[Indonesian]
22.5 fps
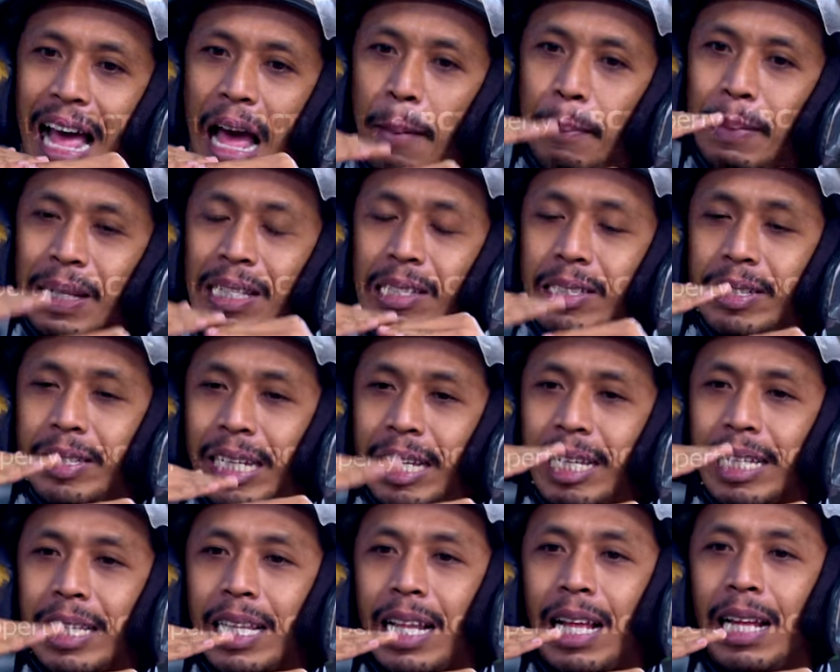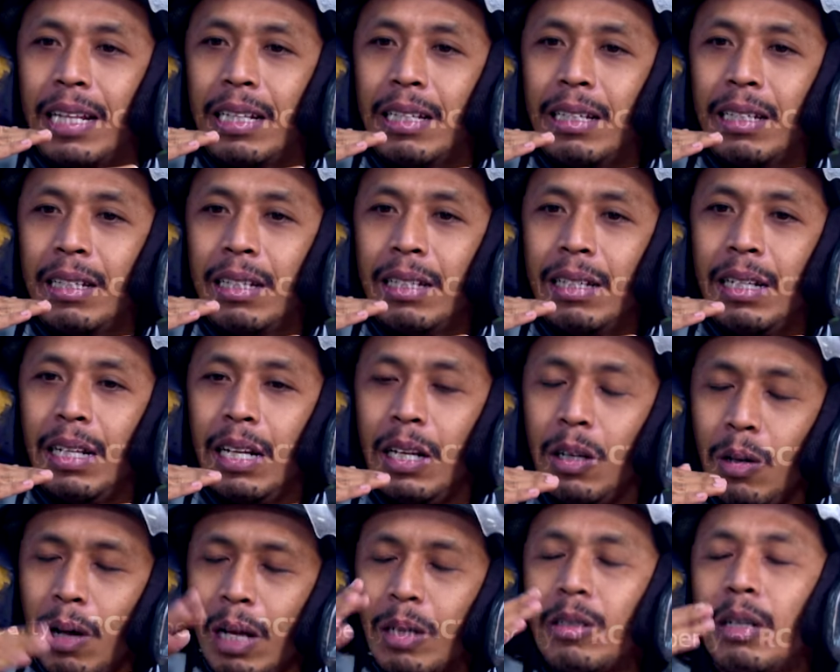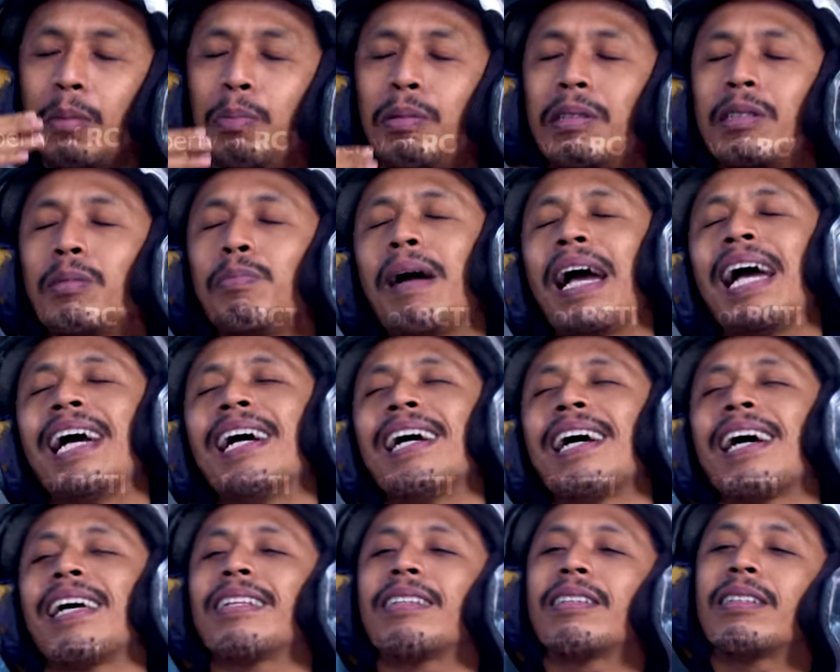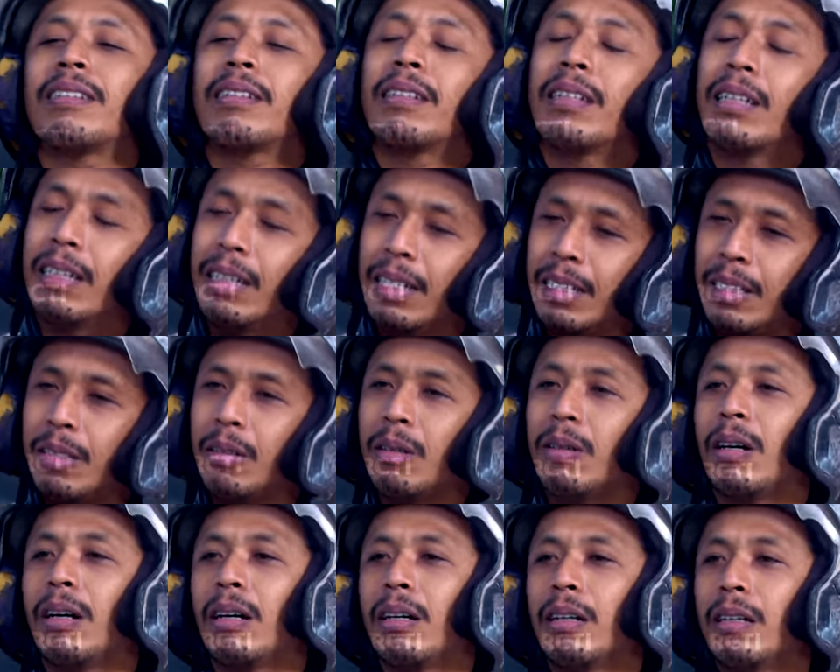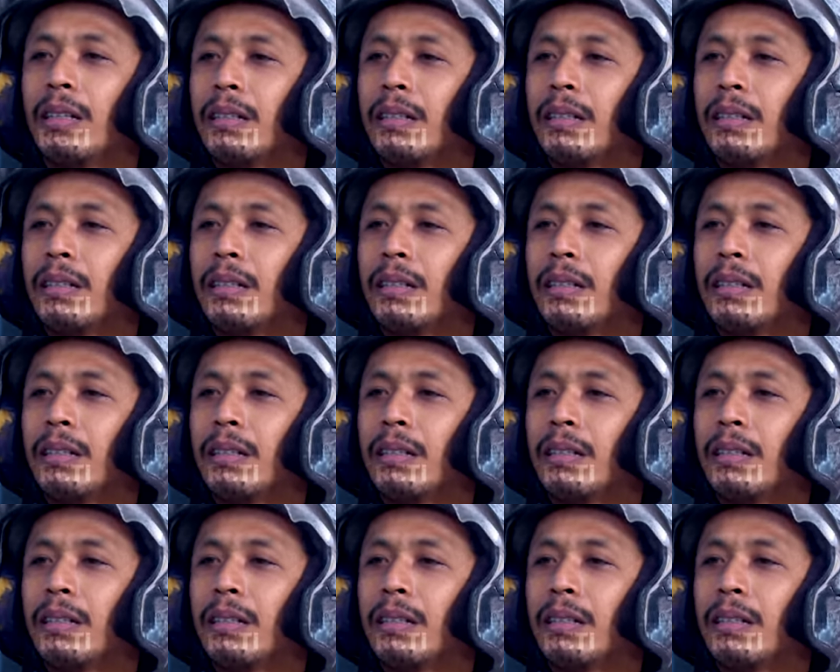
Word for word: amin sedikit lah lu harus lebih semangat gitu kok